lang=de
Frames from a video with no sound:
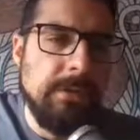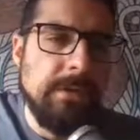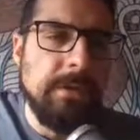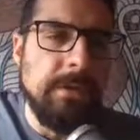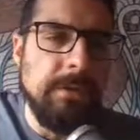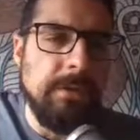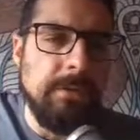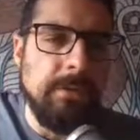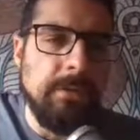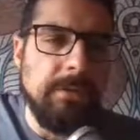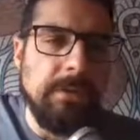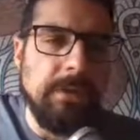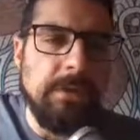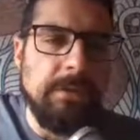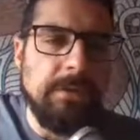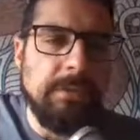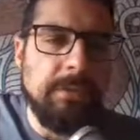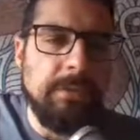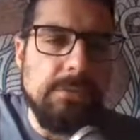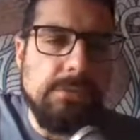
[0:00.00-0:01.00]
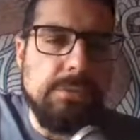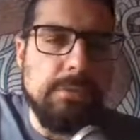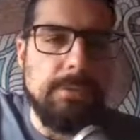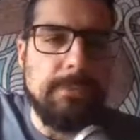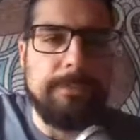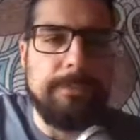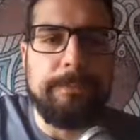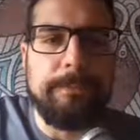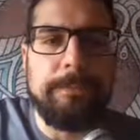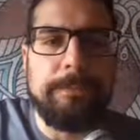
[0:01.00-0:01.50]
das ist realistischer.
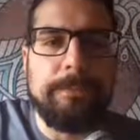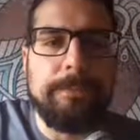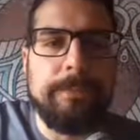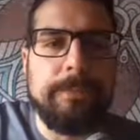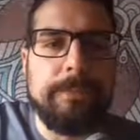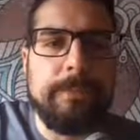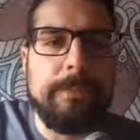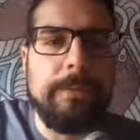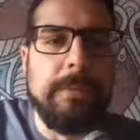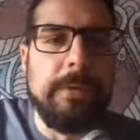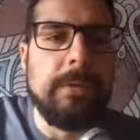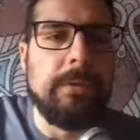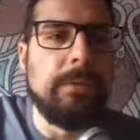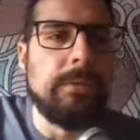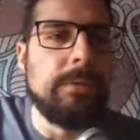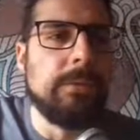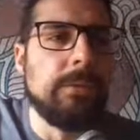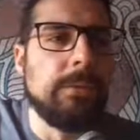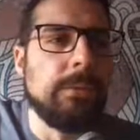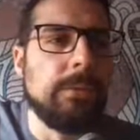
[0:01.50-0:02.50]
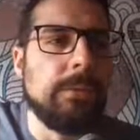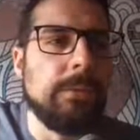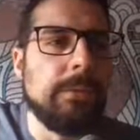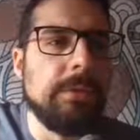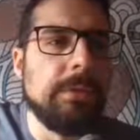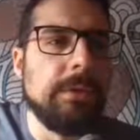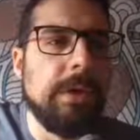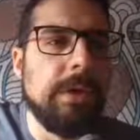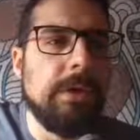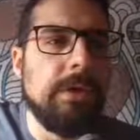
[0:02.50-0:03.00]
So,
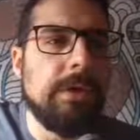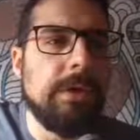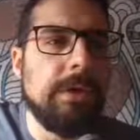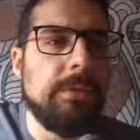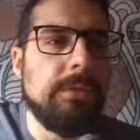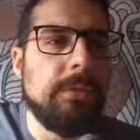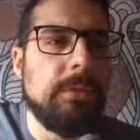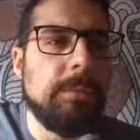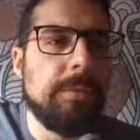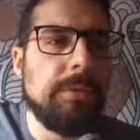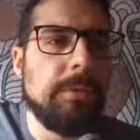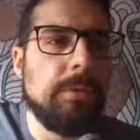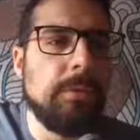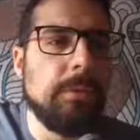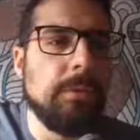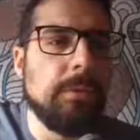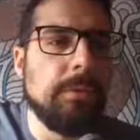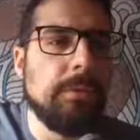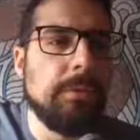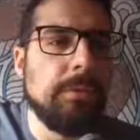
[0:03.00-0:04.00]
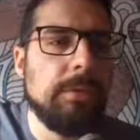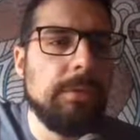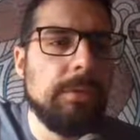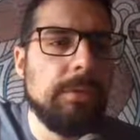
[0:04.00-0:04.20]
dann gehen wir doch mal zu Krusk.